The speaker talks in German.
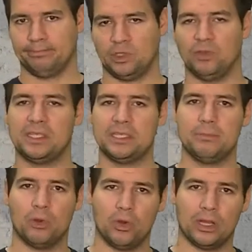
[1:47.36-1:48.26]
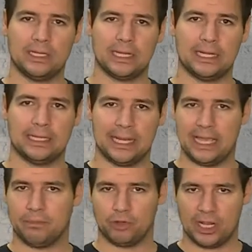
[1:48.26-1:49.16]
So wissen die Behörden dann
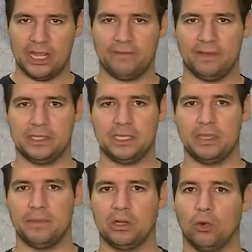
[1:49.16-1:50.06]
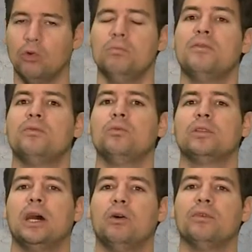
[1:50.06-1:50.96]
gleich Bescheid, wenn sich jemand
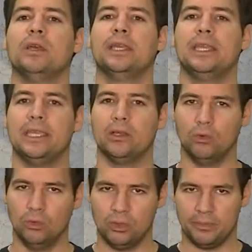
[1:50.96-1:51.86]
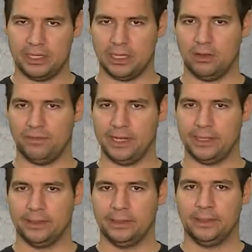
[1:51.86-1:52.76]
unbefugt auf EU-Gebiet
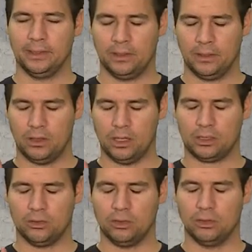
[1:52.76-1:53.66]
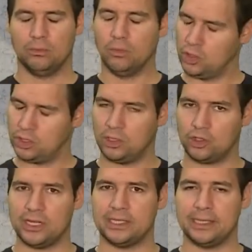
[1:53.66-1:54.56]
aufhält. Ordnung muss
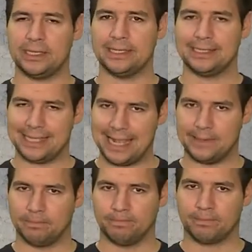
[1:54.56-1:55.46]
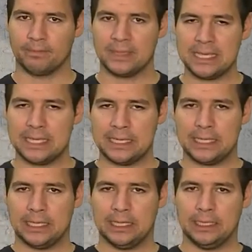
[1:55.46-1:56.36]
schließlich sein.
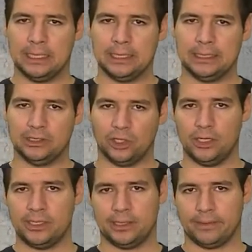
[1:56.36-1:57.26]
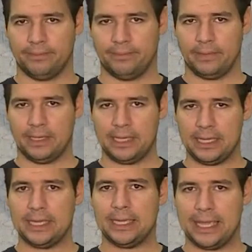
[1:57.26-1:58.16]
Sollte
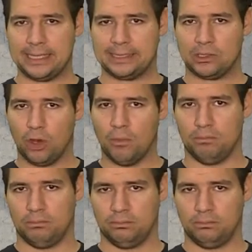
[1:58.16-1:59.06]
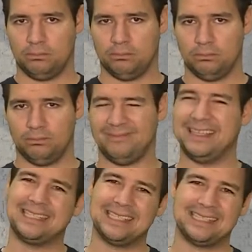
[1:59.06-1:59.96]
EES kommen,
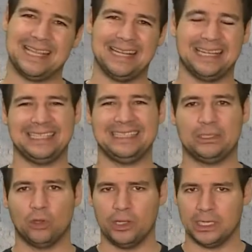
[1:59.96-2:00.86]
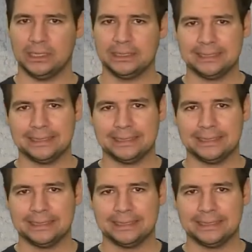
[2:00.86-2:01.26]
wird das leider richtig teuer.